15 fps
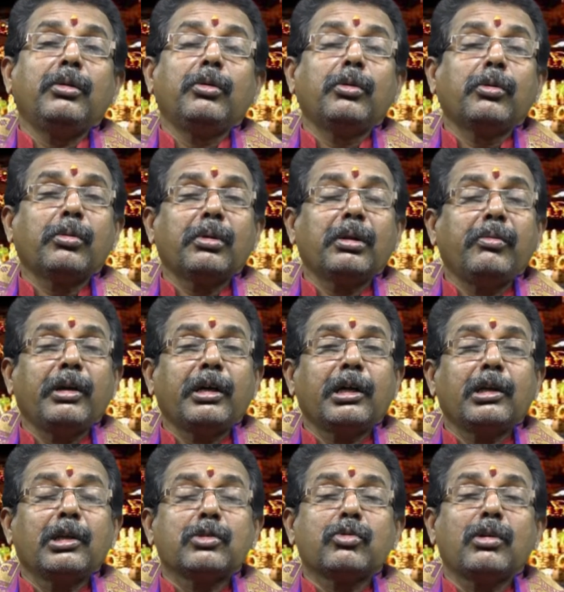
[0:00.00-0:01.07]
ఏడుకొండల
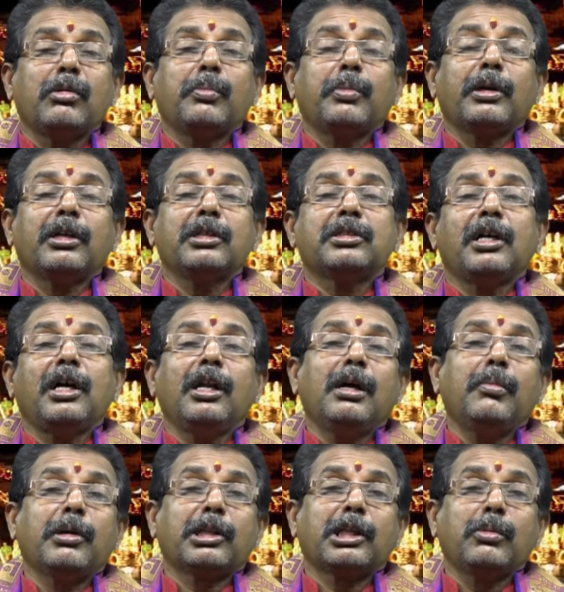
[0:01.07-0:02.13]
వెంకన్న స్వామి పట్ల చాలా
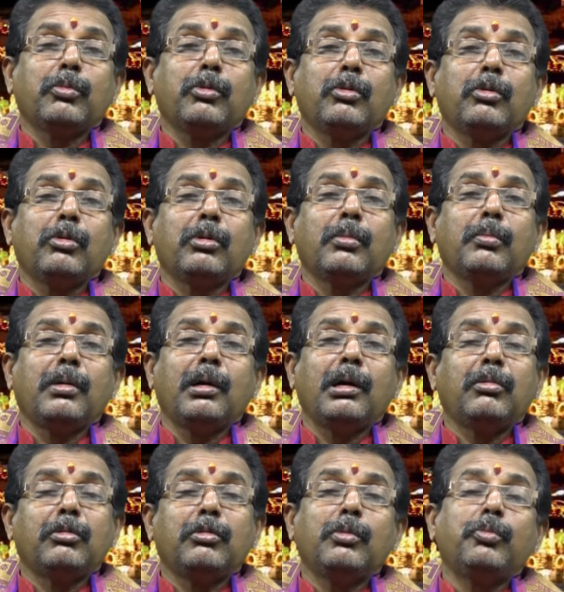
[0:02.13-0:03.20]
భక్తి
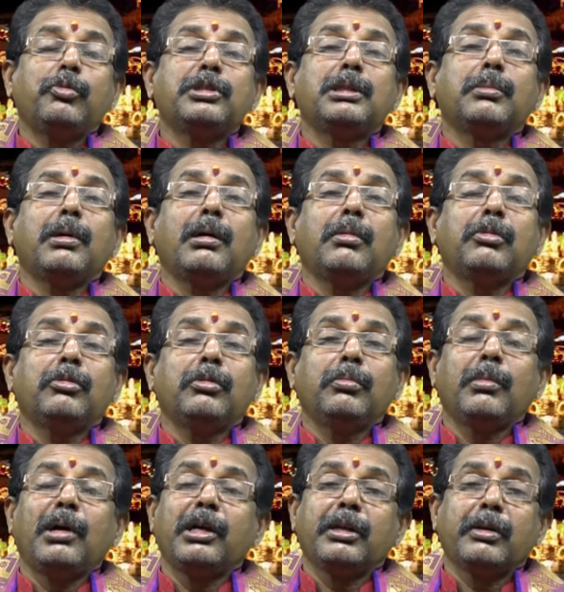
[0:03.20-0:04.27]
భావము పూజ్య భావము
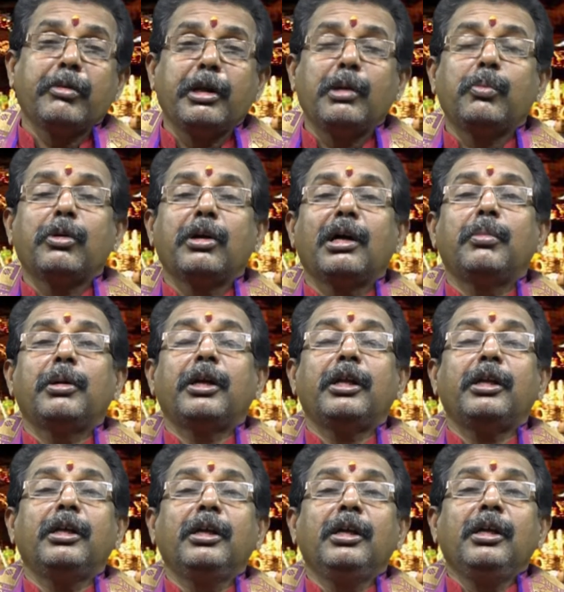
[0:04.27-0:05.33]
మా ఇరవేల్పు
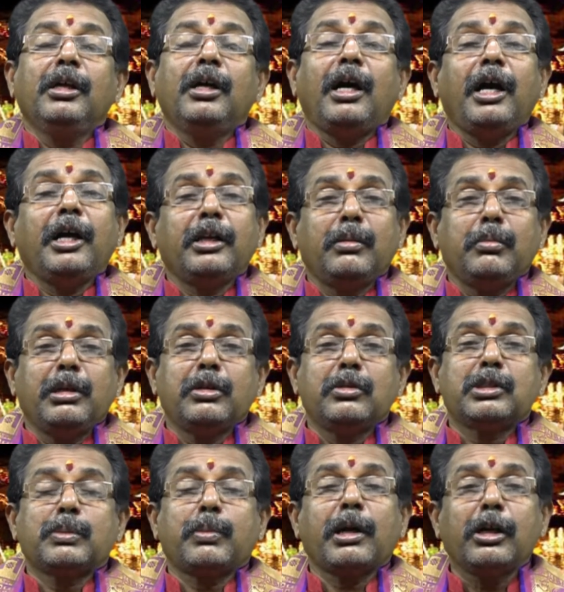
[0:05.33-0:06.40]
కాబట్టి ఆయన్ని
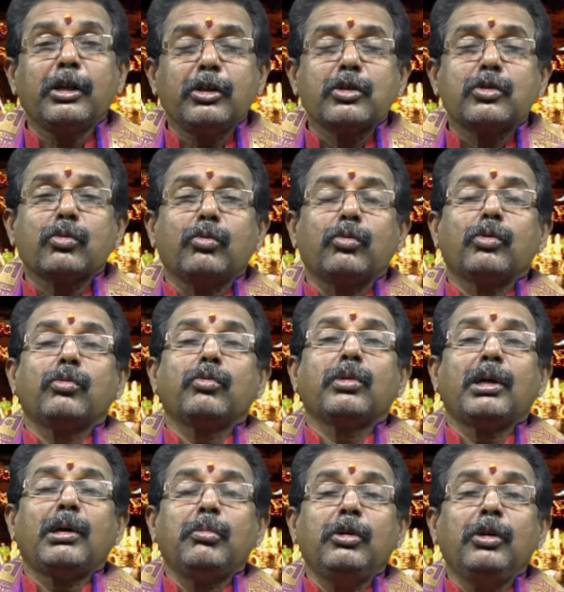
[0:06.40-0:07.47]
మేము స్మరణ చేసుకుంటూ
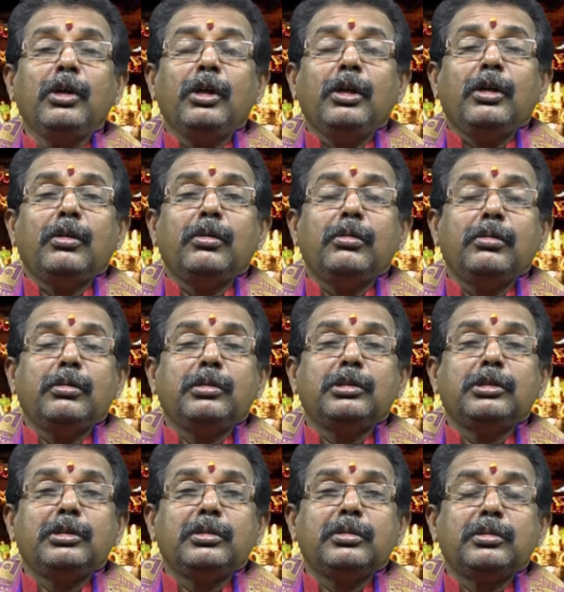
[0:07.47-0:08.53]
ఉన్నాము
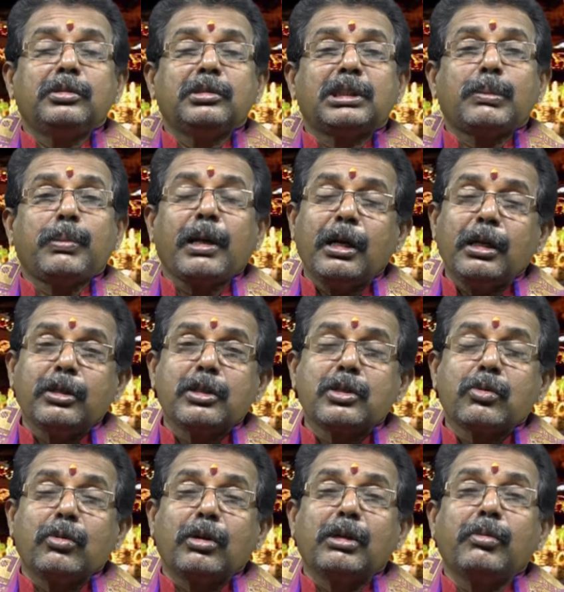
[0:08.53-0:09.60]
స్మరణ
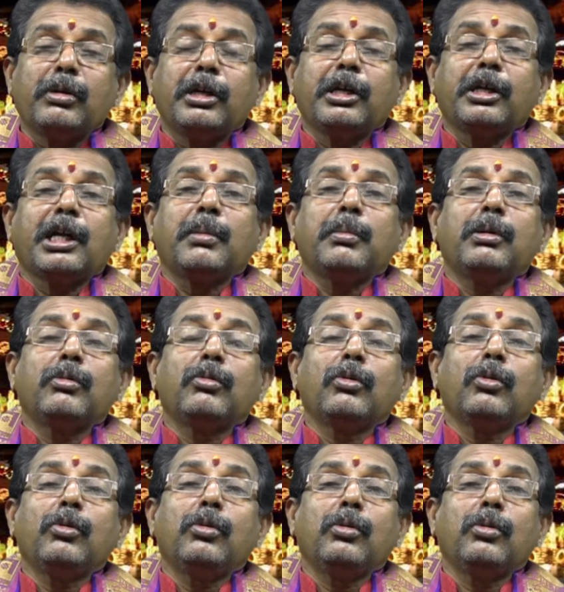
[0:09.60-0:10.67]
చేసుకున్నటువంటి
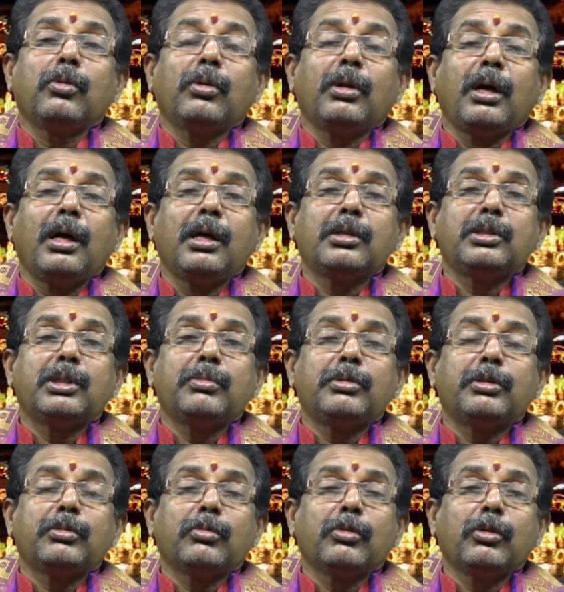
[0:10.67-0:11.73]
క్రమంలో నా
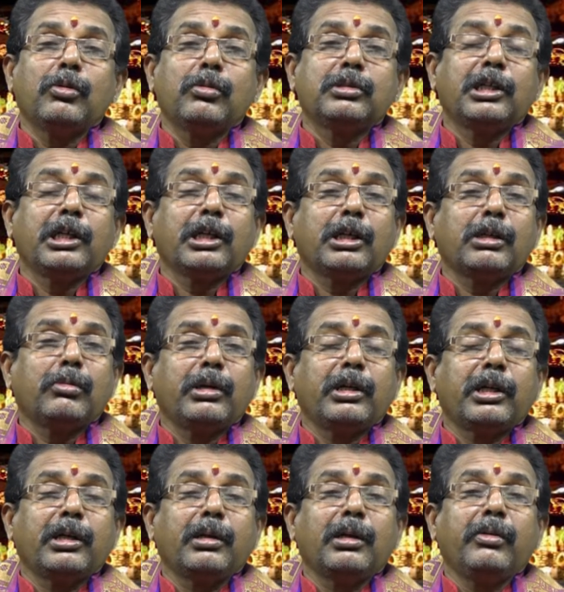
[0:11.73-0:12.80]
జీవితంలో
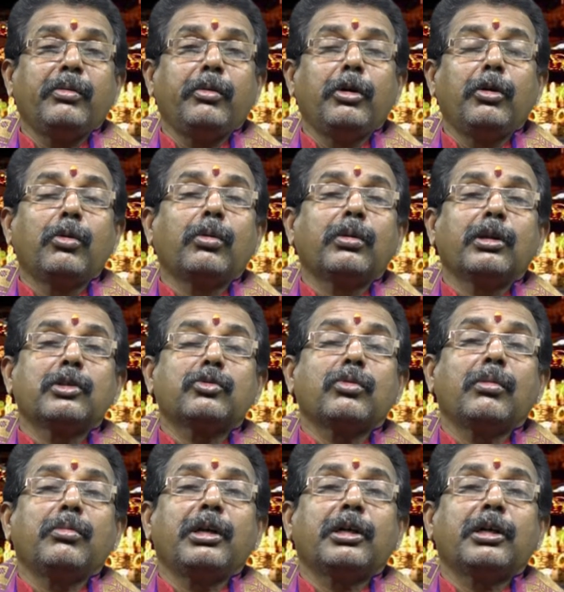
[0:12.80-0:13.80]
జరిగినటువంటి వేడుకొండల స్వామి